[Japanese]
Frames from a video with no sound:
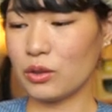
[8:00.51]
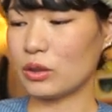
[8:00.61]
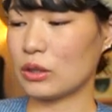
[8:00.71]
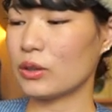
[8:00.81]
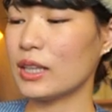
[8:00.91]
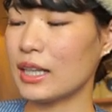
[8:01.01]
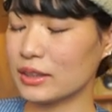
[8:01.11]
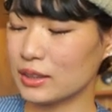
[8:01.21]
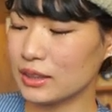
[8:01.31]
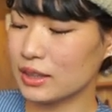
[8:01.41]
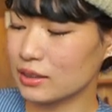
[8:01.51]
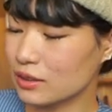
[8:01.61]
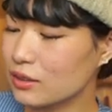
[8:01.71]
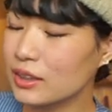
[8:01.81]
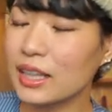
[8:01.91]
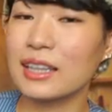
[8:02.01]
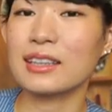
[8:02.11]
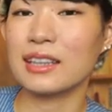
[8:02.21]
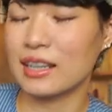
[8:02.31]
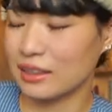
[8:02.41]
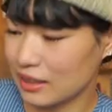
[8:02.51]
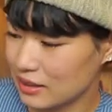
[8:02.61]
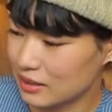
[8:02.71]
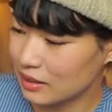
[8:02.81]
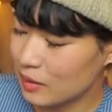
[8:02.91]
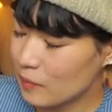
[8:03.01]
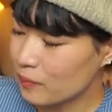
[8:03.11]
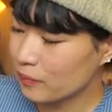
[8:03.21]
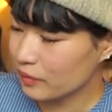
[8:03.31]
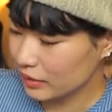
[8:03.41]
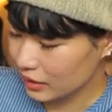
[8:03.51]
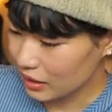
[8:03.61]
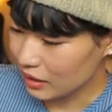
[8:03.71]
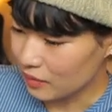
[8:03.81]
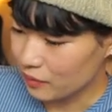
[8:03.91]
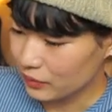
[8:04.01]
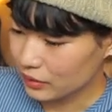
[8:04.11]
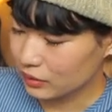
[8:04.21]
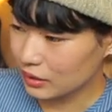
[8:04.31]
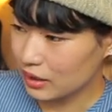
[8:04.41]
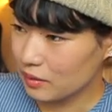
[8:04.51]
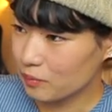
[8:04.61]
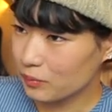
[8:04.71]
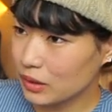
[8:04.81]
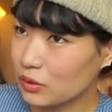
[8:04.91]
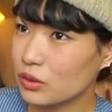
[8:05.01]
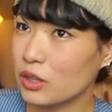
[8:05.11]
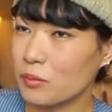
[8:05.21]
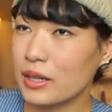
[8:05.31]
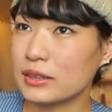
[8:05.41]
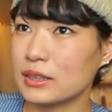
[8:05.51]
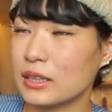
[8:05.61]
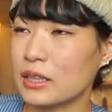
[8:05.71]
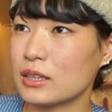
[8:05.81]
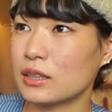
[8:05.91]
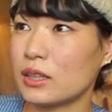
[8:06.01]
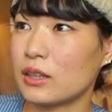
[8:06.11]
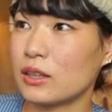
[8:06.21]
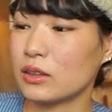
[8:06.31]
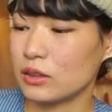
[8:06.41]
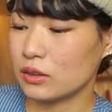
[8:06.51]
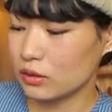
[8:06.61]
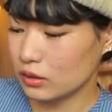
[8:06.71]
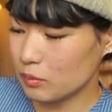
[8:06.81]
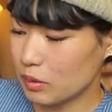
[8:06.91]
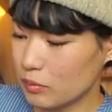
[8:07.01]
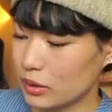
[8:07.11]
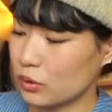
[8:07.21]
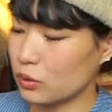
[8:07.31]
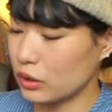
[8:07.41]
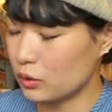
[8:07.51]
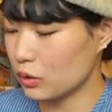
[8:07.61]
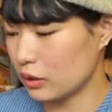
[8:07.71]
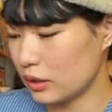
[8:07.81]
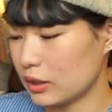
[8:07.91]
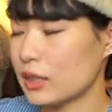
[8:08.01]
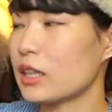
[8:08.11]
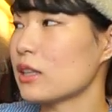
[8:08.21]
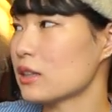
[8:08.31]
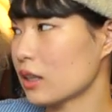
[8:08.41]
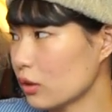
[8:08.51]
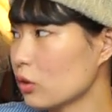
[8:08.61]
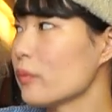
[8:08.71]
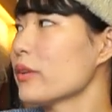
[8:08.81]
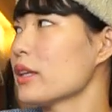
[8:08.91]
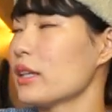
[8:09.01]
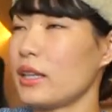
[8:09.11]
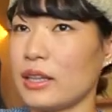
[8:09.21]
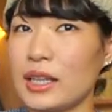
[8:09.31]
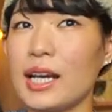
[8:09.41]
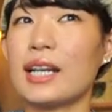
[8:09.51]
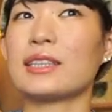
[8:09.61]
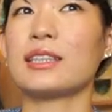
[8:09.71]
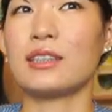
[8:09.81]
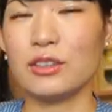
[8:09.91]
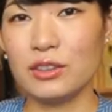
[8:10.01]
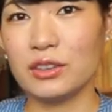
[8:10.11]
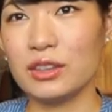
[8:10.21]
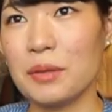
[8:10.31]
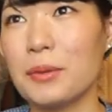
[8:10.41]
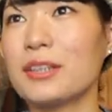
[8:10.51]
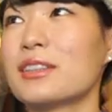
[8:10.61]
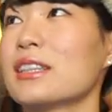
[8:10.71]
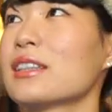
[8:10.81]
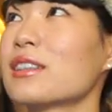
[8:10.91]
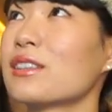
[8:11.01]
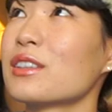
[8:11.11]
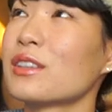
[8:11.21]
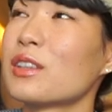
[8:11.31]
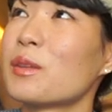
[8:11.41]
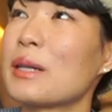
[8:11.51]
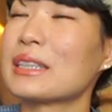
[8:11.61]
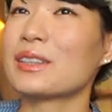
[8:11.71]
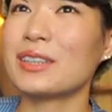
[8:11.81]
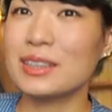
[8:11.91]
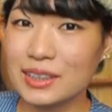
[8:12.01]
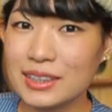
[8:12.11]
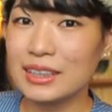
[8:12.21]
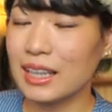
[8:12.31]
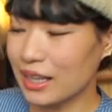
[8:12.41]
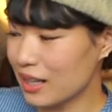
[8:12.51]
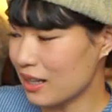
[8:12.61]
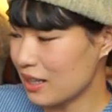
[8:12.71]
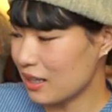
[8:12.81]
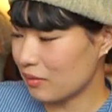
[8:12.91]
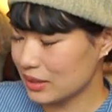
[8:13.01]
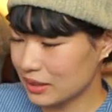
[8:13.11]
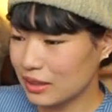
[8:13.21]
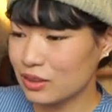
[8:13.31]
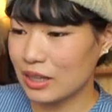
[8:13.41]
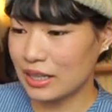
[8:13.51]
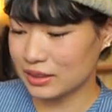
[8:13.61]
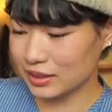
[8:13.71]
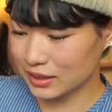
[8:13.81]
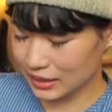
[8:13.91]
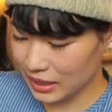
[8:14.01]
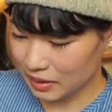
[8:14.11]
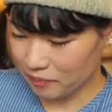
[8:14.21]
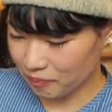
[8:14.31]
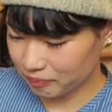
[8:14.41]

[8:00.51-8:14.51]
いうので取り外しがすごい簡単です。でこれ例えば自転車今までこういろいろ入れてたんですけど入れて走るでピクニックの場所に着いたらバスケット外して